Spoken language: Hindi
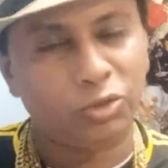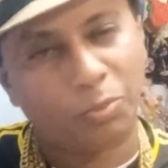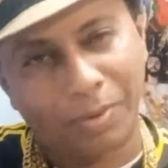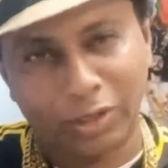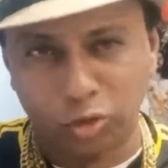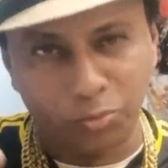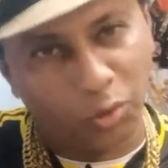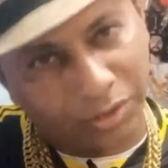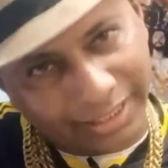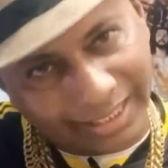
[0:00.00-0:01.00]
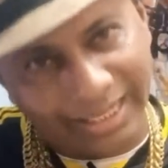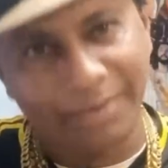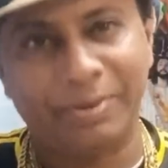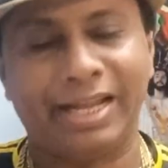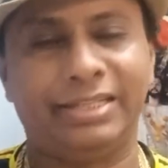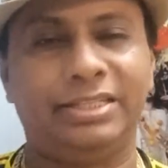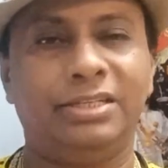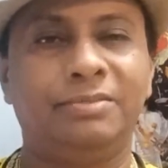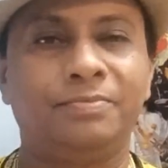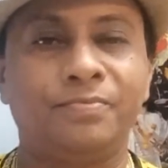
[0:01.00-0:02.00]
तो पार्ट टू भी ओ के लिए बनाई
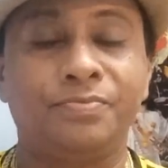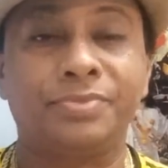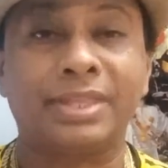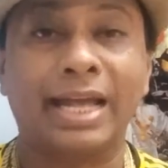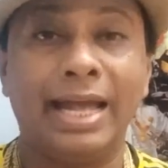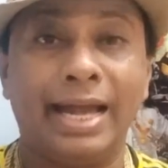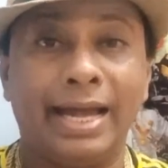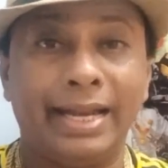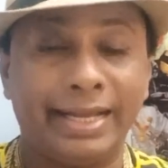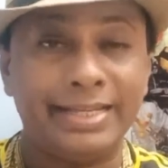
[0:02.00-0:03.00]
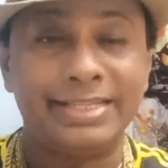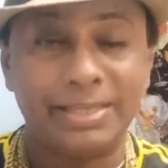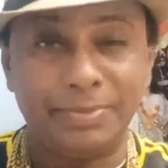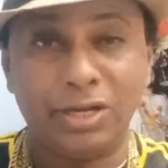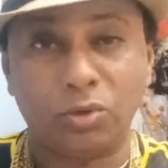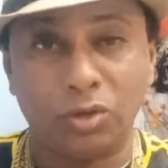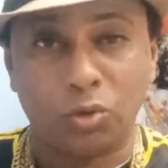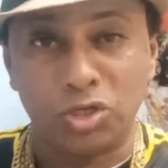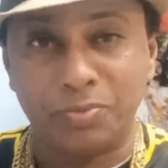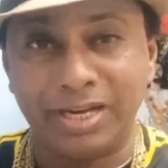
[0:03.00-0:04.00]
थी लेकिन जैसे मैंने
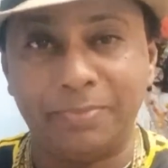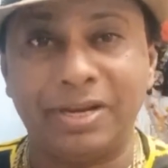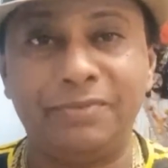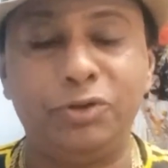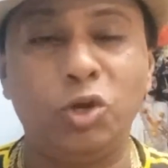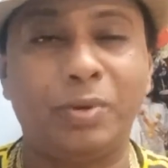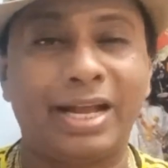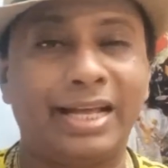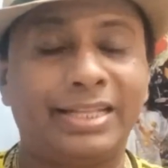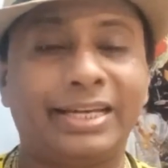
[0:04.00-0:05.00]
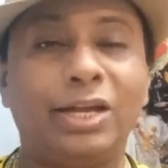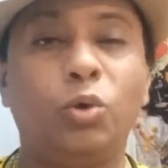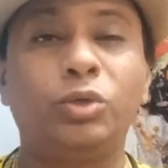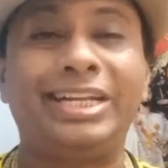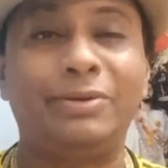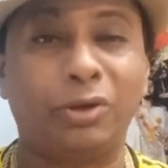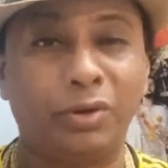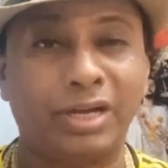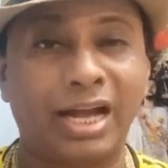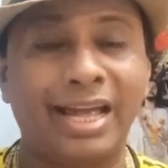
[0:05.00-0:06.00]
कुछ महीने पहले वीडियो बनाया था कि ओ टी वालों
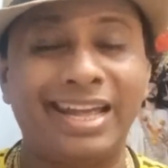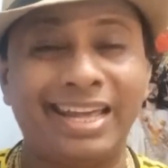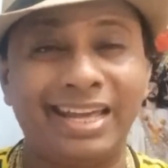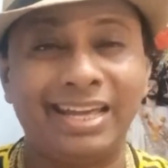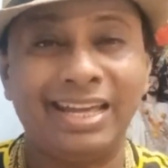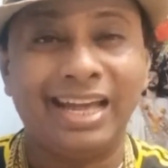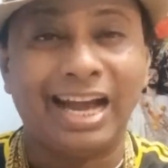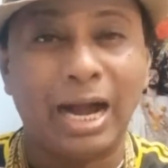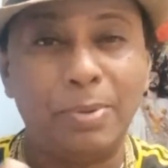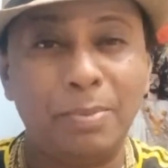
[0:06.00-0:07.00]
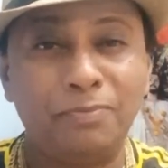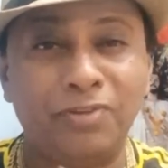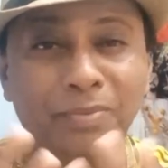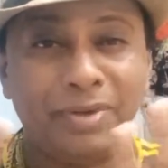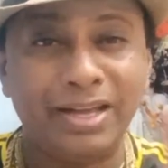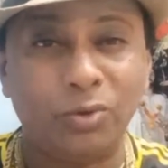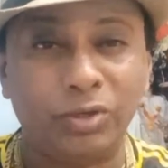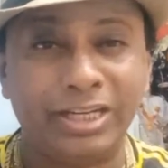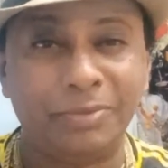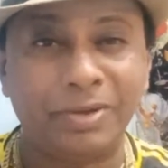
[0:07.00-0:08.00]
ने कहा है कि अब हम फिल्में ओ
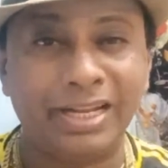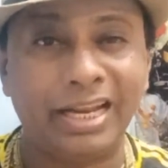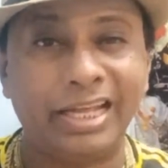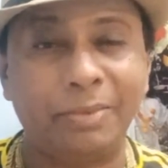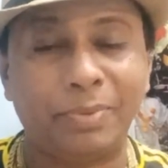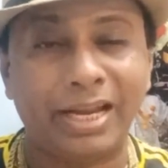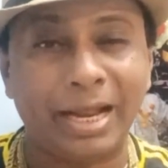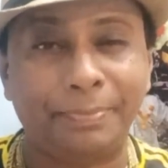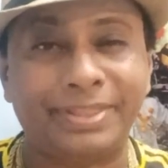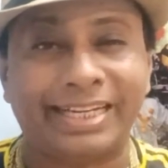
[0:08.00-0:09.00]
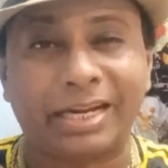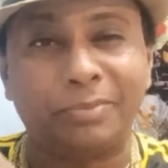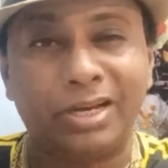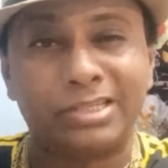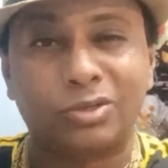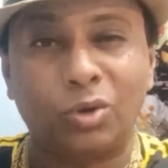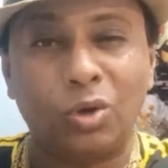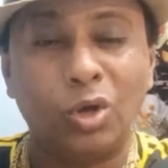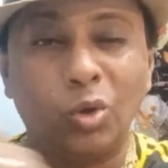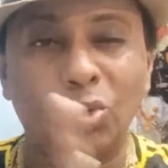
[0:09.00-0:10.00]
टी नहीं लेंगे पहले आप थिएटर में रिलीज़
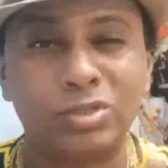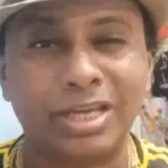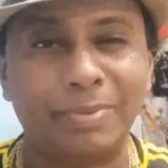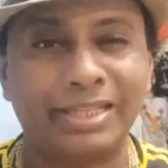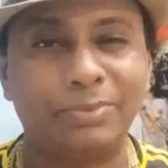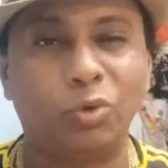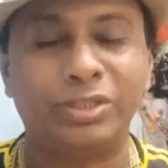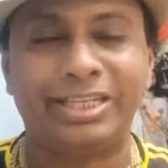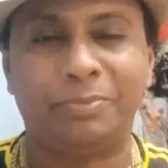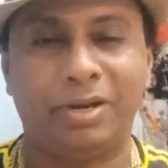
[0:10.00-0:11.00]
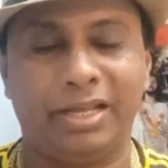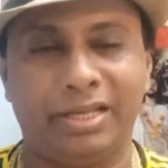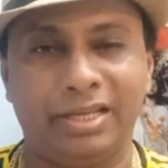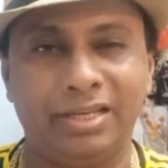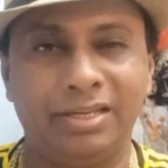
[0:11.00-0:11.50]
करो उसके बाद हम ओ टी पे लेंगे